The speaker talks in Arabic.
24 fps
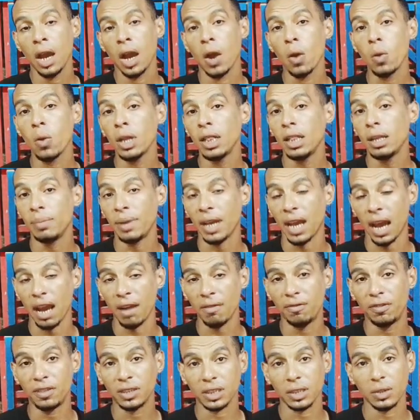هو اللي
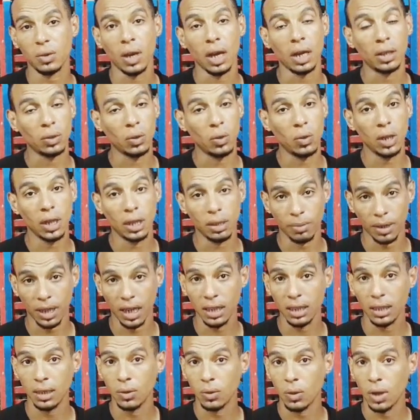بيحفز الواحد هو اللي
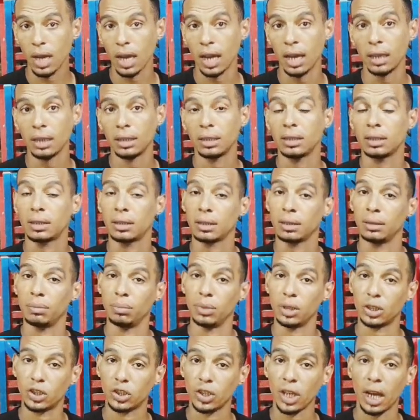مخلي الواحد
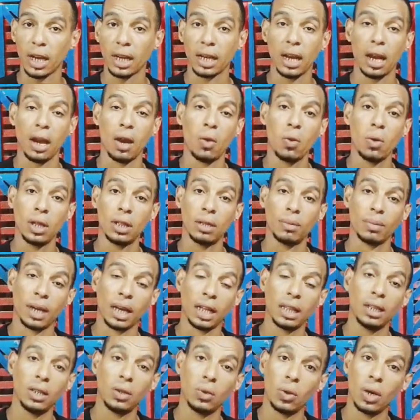متشجع هو اللي
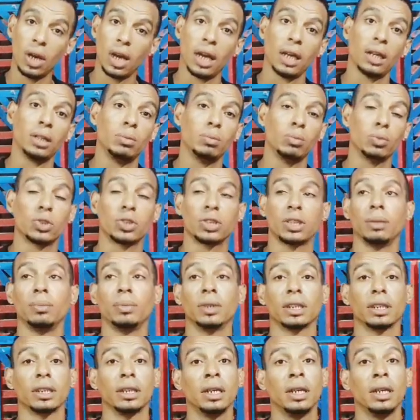مخلي الواحد مستمر